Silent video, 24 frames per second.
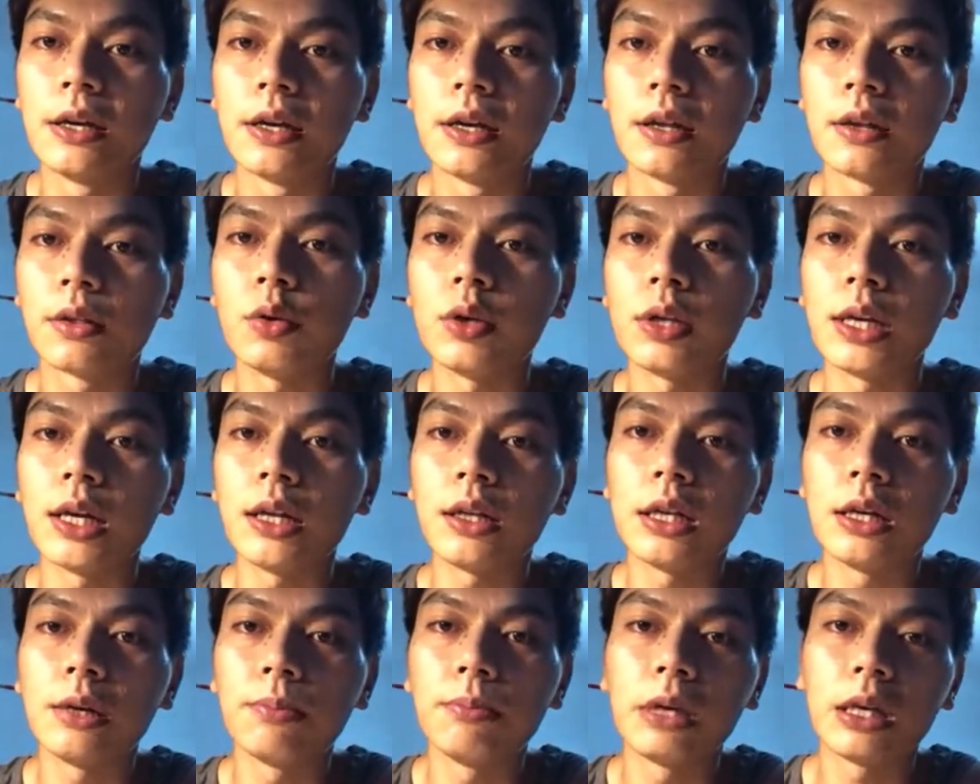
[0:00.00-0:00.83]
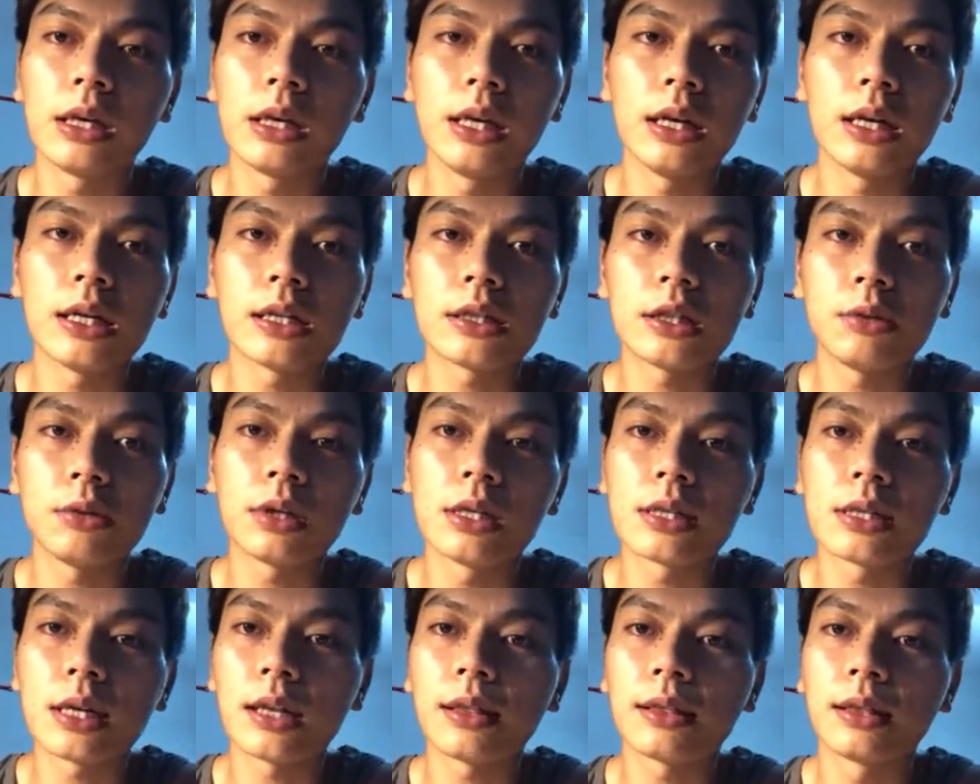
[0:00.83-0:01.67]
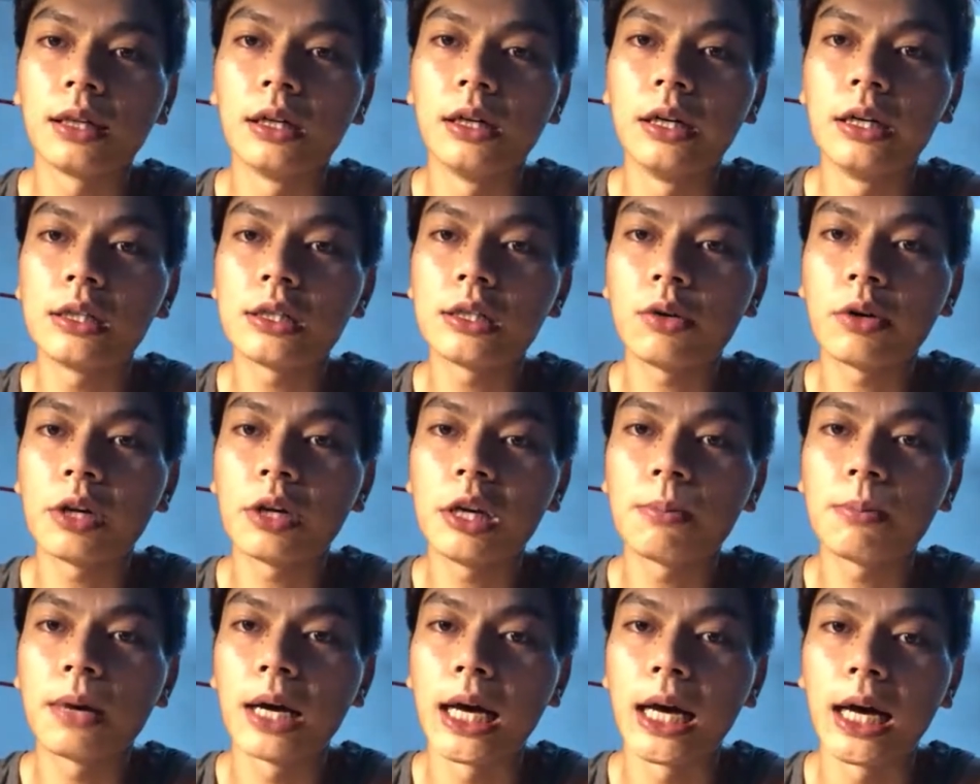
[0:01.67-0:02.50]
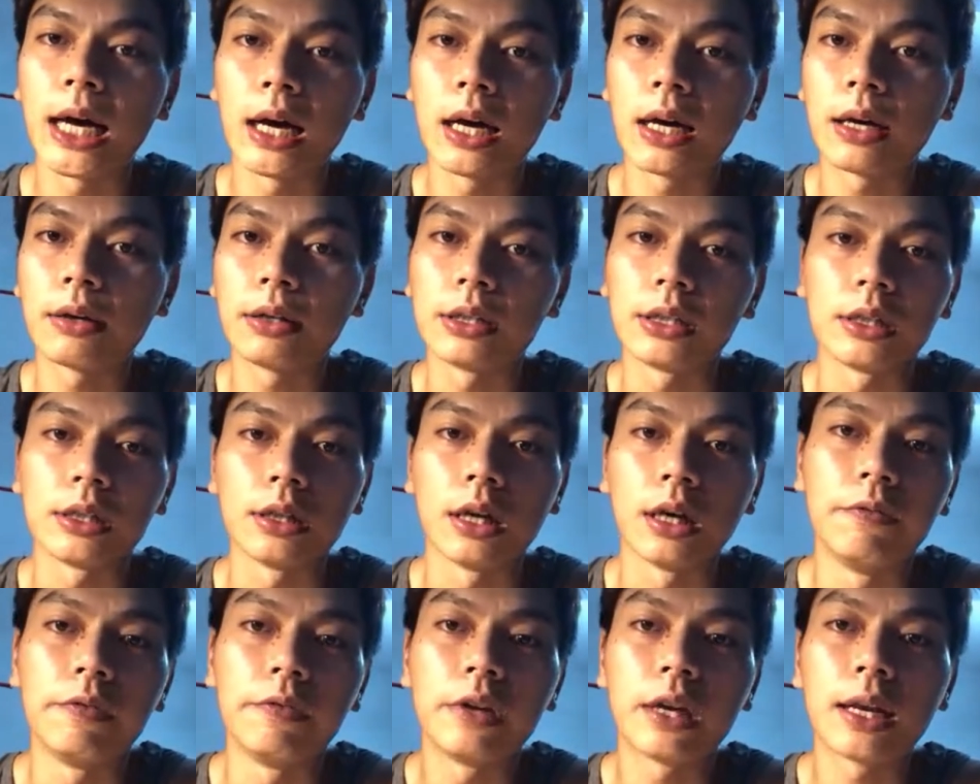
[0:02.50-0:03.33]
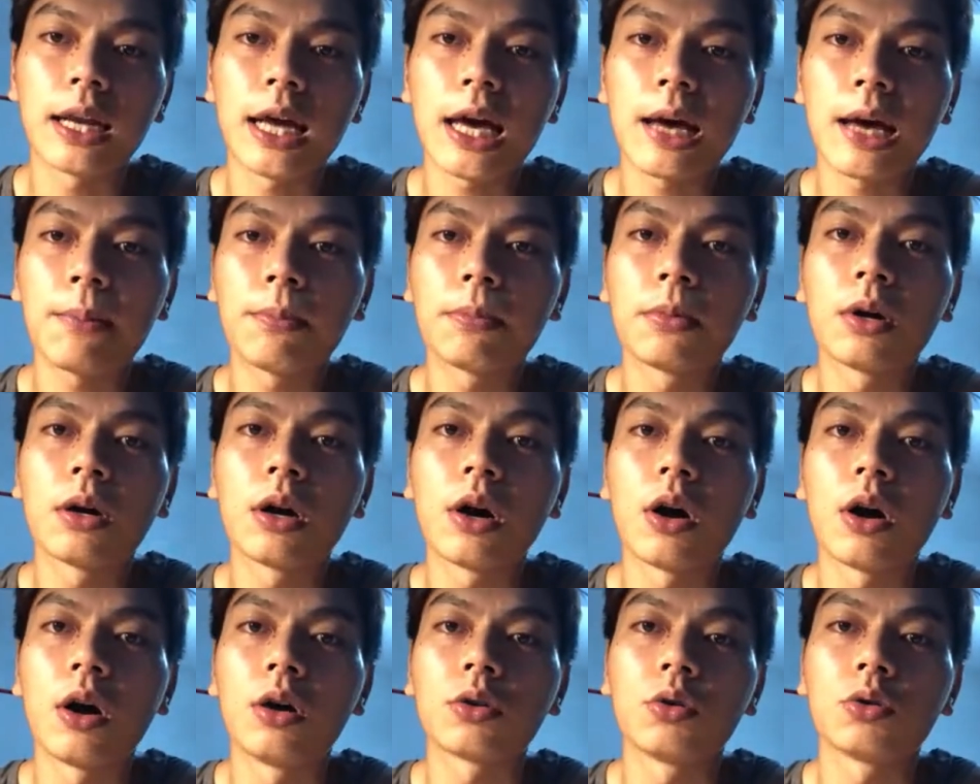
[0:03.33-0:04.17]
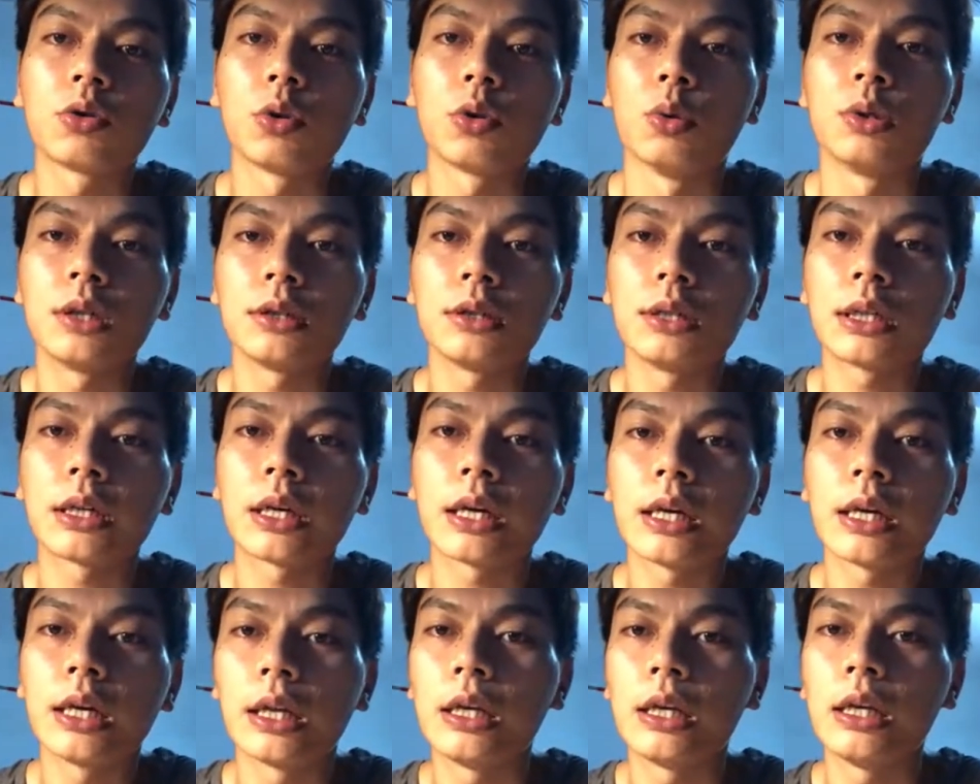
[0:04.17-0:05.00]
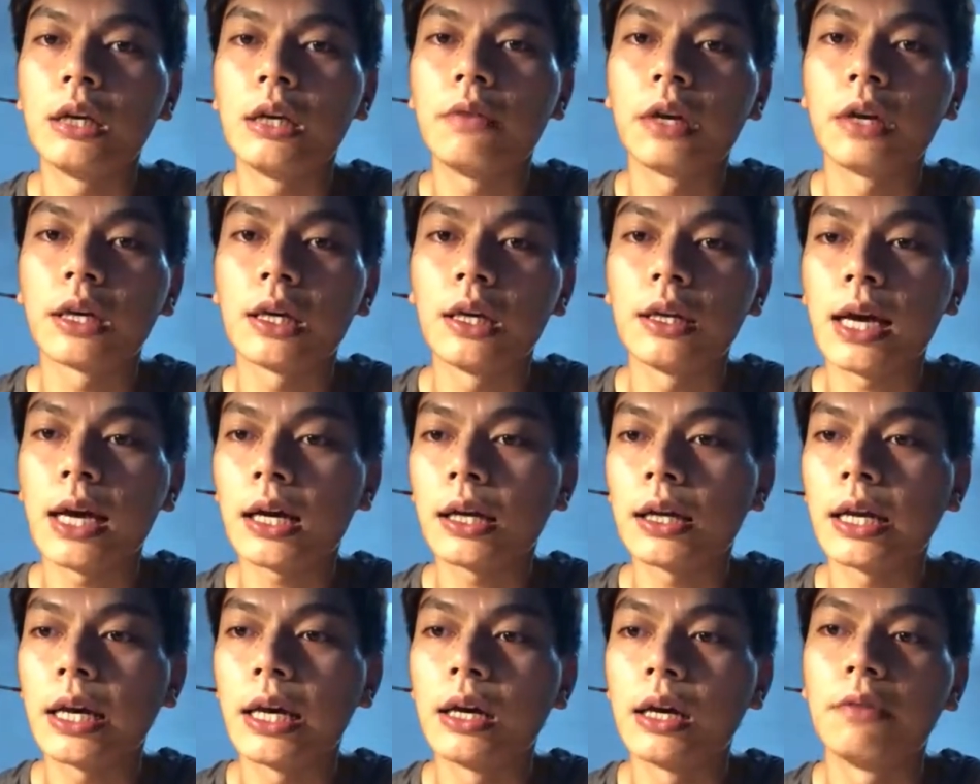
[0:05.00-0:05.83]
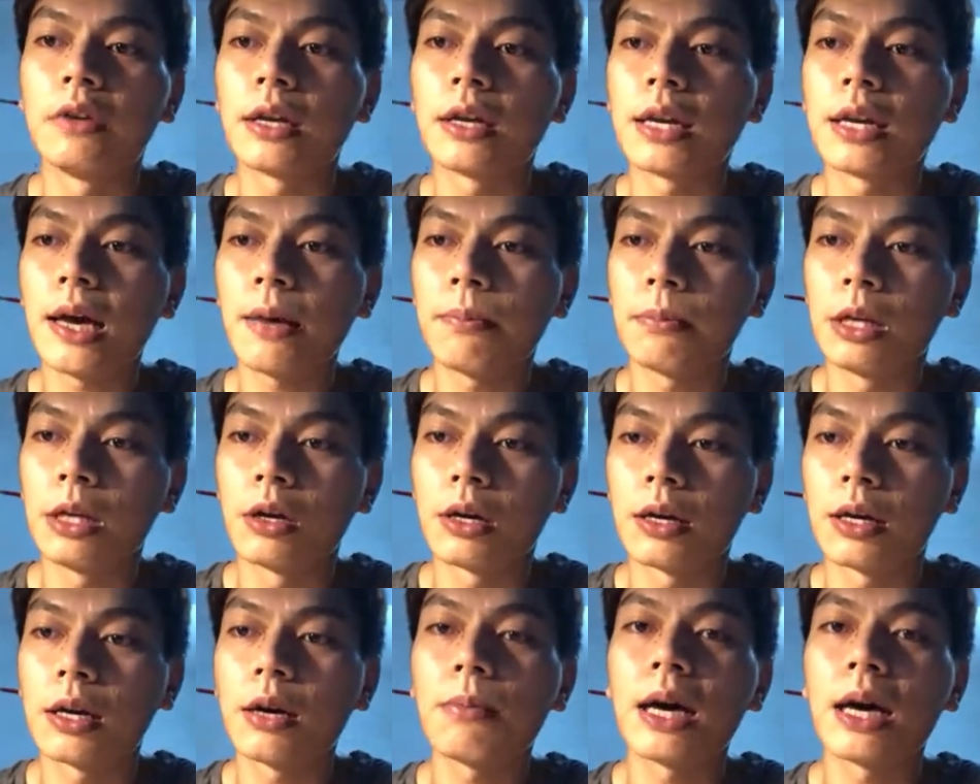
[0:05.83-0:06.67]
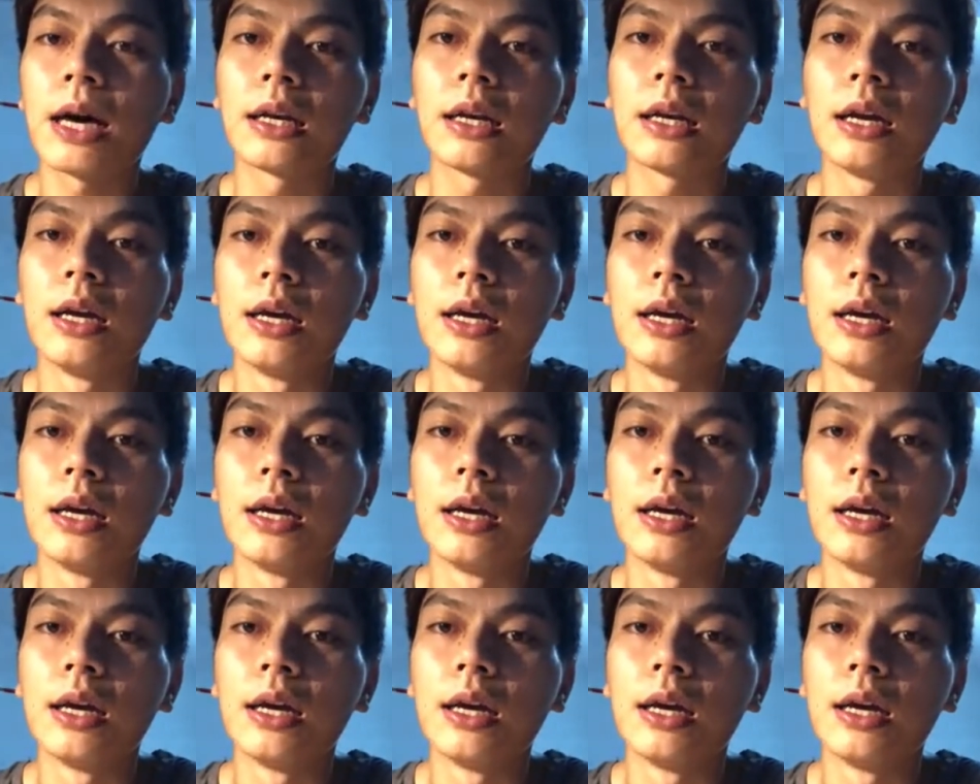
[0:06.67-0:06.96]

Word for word: tuy nhiên thì mình nghĩ là trong thời gian tới sau khi mà ở Việt Nam họ tổ chức được cái kỳ thi về kỹ năng này ở Việt Nam thì các bạn